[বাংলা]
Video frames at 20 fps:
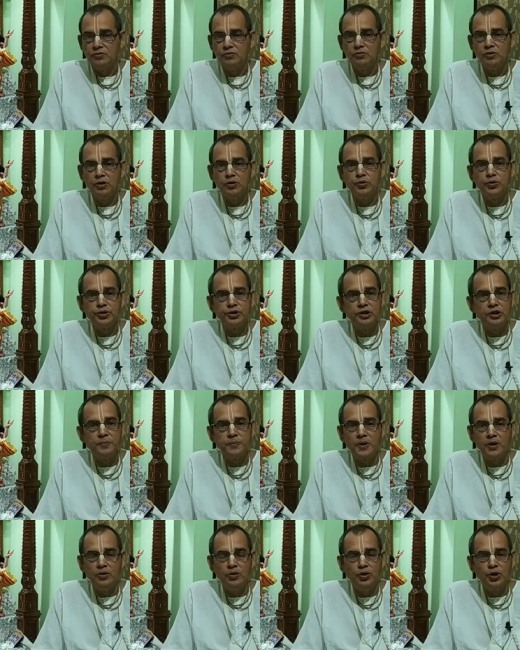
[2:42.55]
বলে গুরুদেব
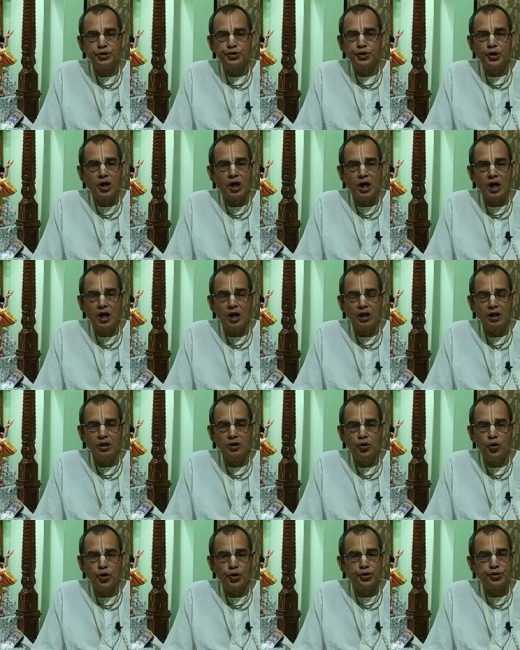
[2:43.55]
গতকাল
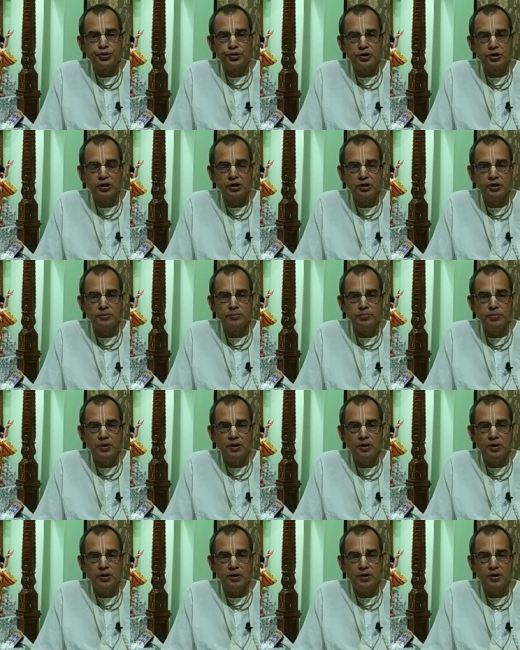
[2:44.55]
হর্তকির